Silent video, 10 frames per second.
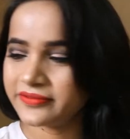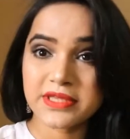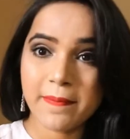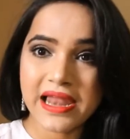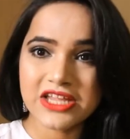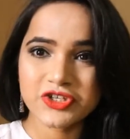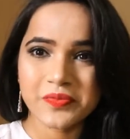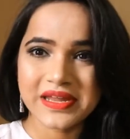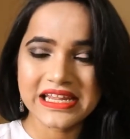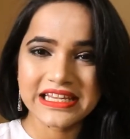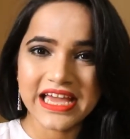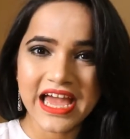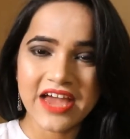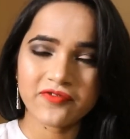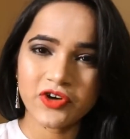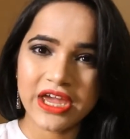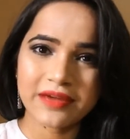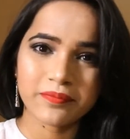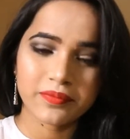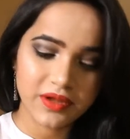सबसे पहले जो मैंने लिया है वो
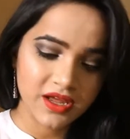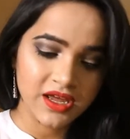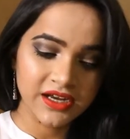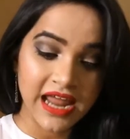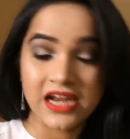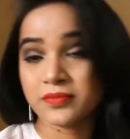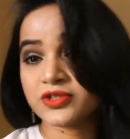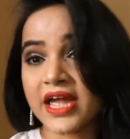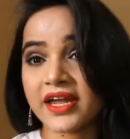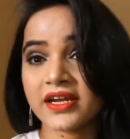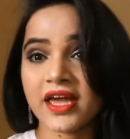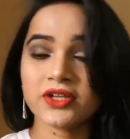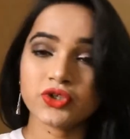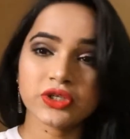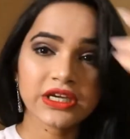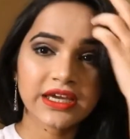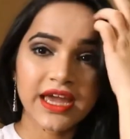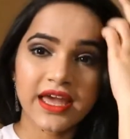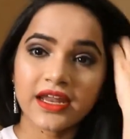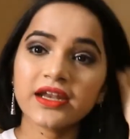एक डेनिम जैकेट है जो कि
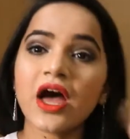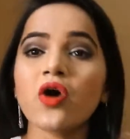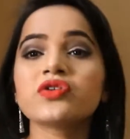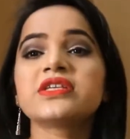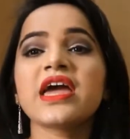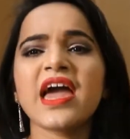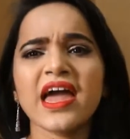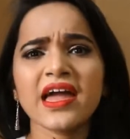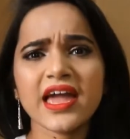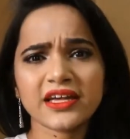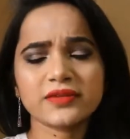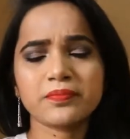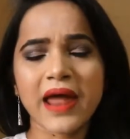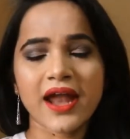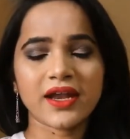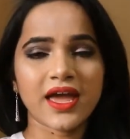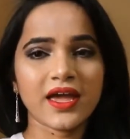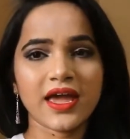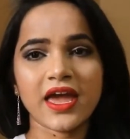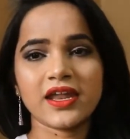हेयर एंड नाव से है एक ब्रांड
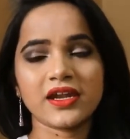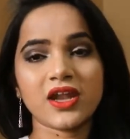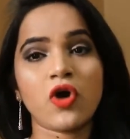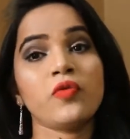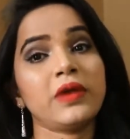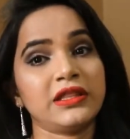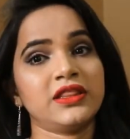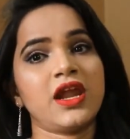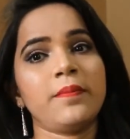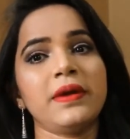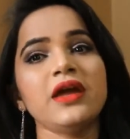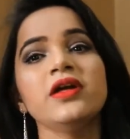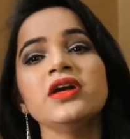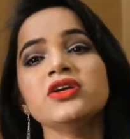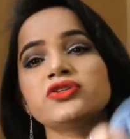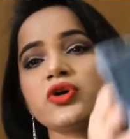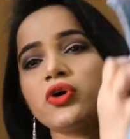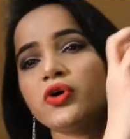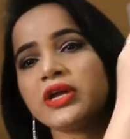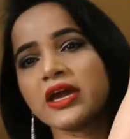है हेयर एंड नाव इंत्रा पे सो
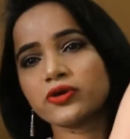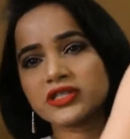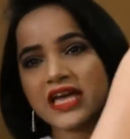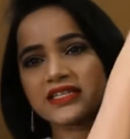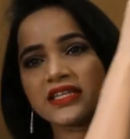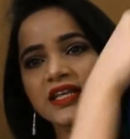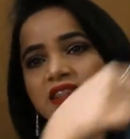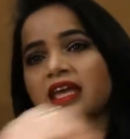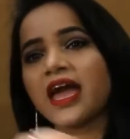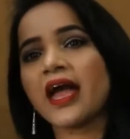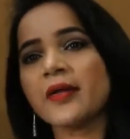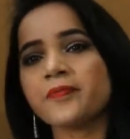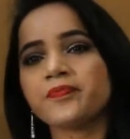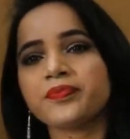so, ये कुछ ऐसे दिखती है